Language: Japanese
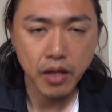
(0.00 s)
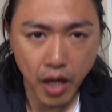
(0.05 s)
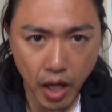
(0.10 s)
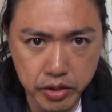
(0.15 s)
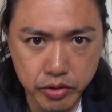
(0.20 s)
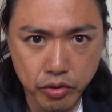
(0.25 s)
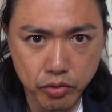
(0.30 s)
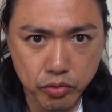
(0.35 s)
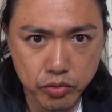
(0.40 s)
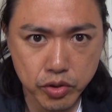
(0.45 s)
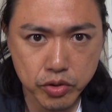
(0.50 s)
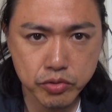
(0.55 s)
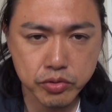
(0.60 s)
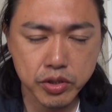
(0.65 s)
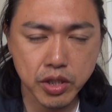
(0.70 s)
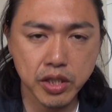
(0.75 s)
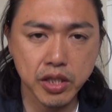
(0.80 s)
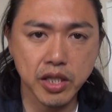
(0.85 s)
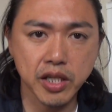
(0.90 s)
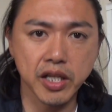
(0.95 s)
はい、ということで、ゆう
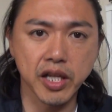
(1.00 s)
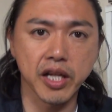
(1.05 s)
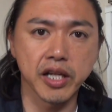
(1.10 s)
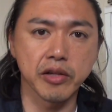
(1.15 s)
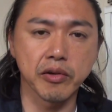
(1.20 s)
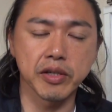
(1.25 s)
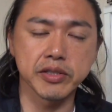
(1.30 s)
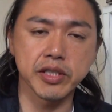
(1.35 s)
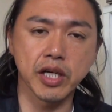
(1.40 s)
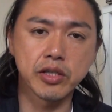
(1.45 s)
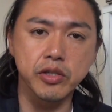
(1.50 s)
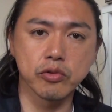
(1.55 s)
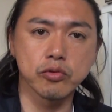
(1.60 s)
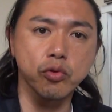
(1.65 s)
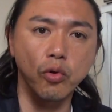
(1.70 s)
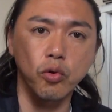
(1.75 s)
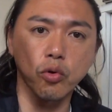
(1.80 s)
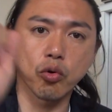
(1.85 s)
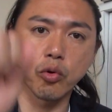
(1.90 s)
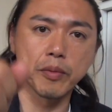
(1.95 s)
すけ的電気はチャンネル
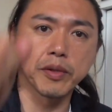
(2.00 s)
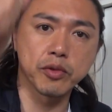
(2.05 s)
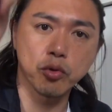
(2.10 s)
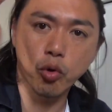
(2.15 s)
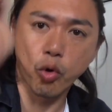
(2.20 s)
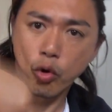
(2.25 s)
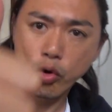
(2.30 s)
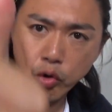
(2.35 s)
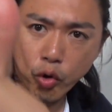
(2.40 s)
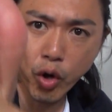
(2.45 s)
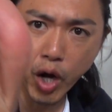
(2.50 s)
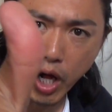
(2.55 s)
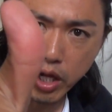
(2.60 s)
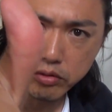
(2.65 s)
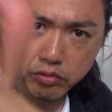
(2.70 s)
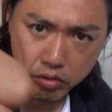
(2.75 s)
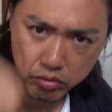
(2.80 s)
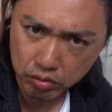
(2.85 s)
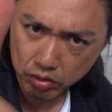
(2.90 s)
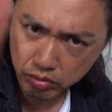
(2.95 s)
登録、コメント、高評
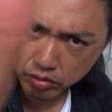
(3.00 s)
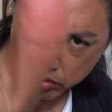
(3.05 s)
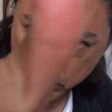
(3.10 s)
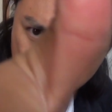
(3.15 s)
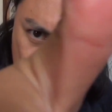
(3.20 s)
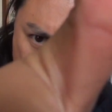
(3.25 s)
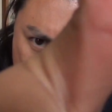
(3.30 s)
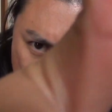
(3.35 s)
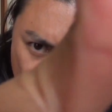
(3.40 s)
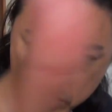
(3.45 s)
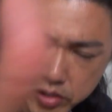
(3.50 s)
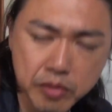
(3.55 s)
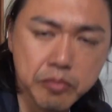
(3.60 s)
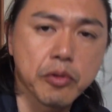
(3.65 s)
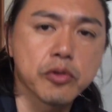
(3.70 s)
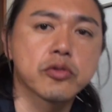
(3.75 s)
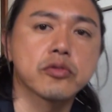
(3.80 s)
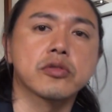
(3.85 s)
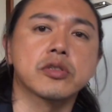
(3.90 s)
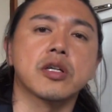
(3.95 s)
価、タタタンで
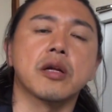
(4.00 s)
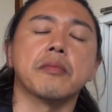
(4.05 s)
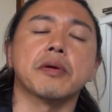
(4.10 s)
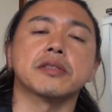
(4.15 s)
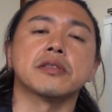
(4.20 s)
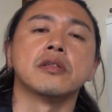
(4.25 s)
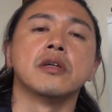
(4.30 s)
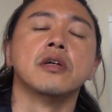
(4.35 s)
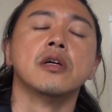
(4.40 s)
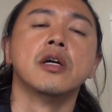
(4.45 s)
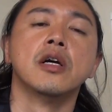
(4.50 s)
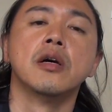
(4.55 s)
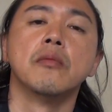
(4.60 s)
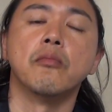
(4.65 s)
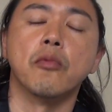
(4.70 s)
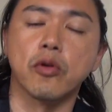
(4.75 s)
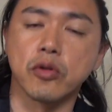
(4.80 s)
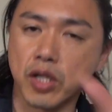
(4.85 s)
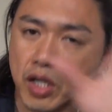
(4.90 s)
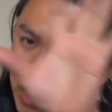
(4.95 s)
募集しています
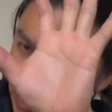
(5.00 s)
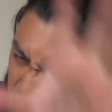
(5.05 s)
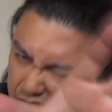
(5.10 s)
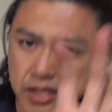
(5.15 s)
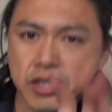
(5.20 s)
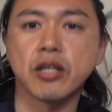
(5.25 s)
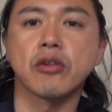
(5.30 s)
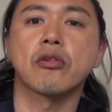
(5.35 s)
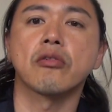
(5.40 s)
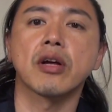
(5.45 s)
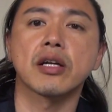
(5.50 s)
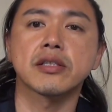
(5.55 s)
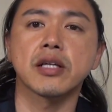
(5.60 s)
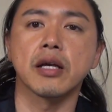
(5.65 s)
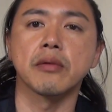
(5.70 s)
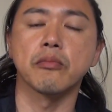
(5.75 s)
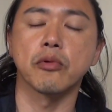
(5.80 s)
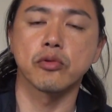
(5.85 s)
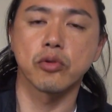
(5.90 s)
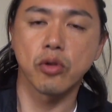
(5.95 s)
もうね書いてくだ
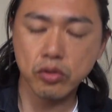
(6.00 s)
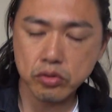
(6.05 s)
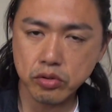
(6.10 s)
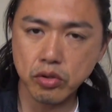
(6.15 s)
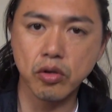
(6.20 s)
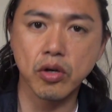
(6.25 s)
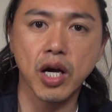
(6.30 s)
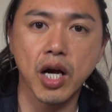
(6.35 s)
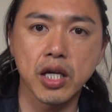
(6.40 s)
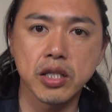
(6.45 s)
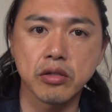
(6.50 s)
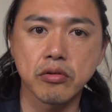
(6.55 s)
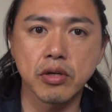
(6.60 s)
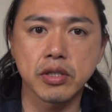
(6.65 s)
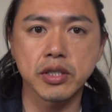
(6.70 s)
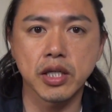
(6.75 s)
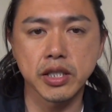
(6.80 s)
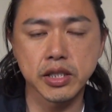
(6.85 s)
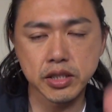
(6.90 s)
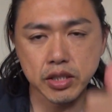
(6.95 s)
さいもうどんどん書いてく
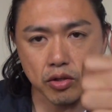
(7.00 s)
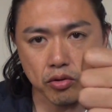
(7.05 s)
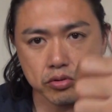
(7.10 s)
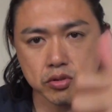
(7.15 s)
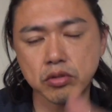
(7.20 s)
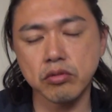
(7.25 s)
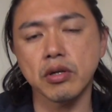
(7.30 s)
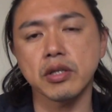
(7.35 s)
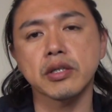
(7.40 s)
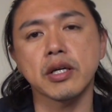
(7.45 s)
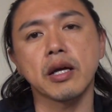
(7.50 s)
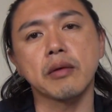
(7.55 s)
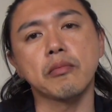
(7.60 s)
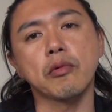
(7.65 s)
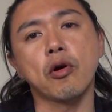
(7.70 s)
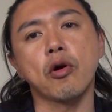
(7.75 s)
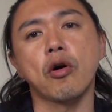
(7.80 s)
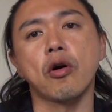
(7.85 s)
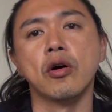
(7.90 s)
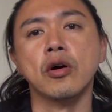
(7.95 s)
ださいいいね押してください
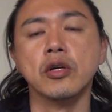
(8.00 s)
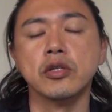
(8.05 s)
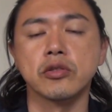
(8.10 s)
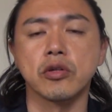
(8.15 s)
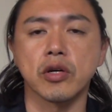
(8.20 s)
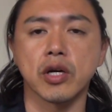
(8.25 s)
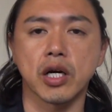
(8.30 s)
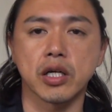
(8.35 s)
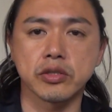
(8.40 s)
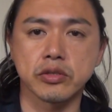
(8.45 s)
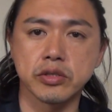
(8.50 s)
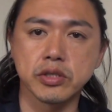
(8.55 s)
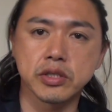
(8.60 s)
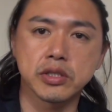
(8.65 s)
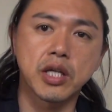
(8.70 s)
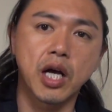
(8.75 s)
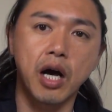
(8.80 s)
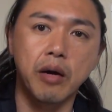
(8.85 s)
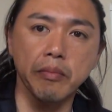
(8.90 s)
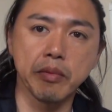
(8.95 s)
もうそれから
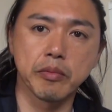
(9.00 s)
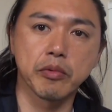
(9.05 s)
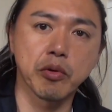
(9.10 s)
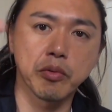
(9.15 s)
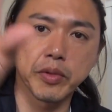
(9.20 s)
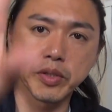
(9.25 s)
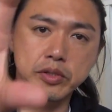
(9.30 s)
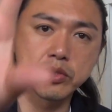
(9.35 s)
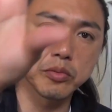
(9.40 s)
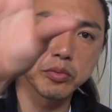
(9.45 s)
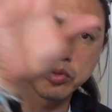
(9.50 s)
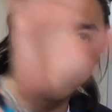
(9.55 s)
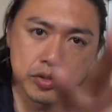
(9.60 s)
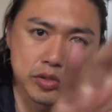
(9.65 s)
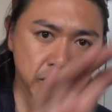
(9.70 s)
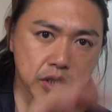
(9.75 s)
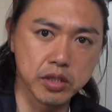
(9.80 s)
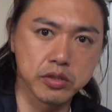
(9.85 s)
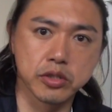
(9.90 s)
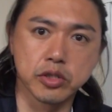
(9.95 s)
Twitter メブロ Facebook
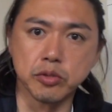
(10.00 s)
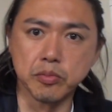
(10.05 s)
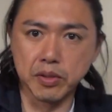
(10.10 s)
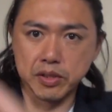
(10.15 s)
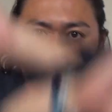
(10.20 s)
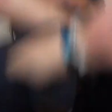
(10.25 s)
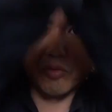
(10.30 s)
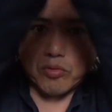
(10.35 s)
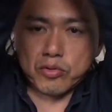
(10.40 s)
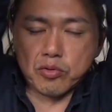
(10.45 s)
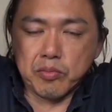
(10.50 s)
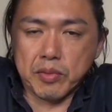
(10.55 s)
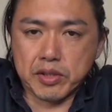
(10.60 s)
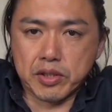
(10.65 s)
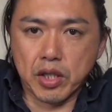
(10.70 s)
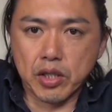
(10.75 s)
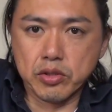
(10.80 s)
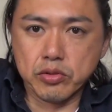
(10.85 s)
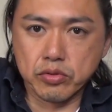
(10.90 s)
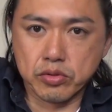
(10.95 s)
ツイキャス全てを含め
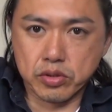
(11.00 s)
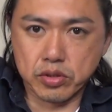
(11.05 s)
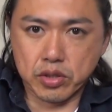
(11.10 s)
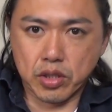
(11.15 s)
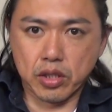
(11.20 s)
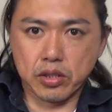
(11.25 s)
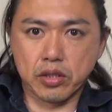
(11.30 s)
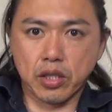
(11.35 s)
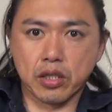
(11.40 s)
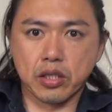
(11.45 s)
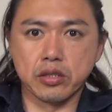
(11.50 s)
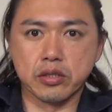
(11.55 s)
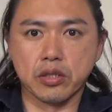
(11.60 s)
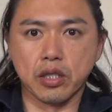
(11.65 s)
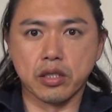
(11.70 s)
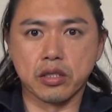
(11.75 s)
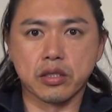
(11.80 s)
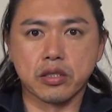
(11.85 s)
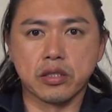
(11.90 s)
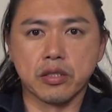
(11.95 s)
てゆすけて
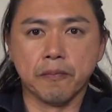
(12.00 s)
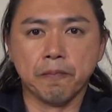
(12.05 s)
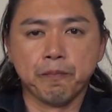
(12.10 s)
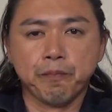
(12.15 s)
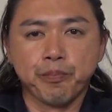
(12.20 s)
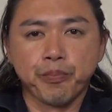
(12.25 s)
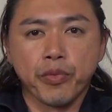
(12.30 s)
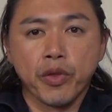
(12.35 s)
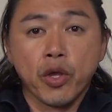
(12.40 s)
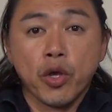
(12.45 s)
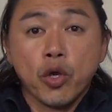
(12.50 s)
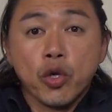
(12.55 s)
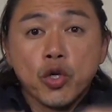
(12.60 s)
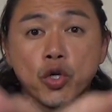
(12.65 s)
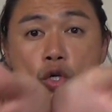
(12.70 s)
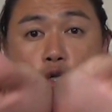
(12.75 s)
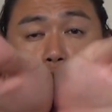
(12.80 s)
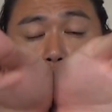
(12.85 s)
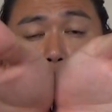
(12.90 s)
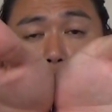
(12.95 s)

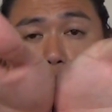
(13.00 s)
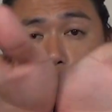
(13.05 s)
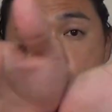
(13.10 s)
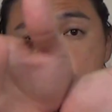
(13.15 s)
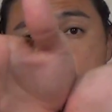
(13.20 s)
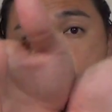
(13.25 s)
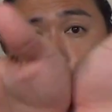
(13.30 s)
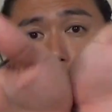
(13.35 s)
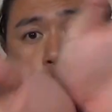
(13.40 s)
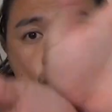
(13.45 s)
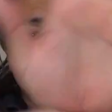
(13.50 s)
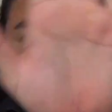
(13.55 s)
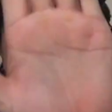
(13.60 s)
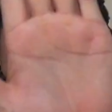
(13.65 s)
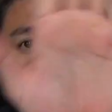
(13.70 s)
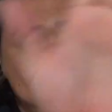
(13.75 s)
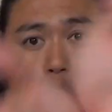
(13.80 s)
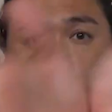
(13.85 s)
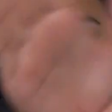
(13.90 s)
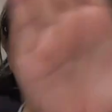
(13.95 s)
よろし
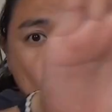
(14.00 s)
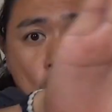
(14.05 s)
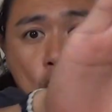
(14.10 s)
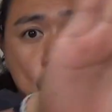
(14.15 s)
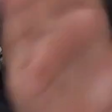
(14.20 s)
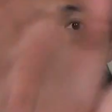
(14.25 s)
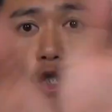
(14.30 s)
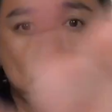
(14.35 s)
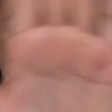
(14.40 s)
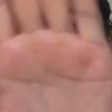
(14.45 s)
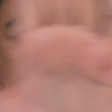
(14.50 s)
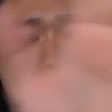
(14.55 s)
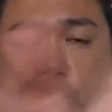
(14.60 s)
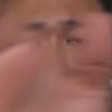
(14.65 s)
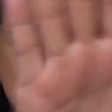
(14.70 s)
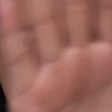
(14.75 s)
くお願いいた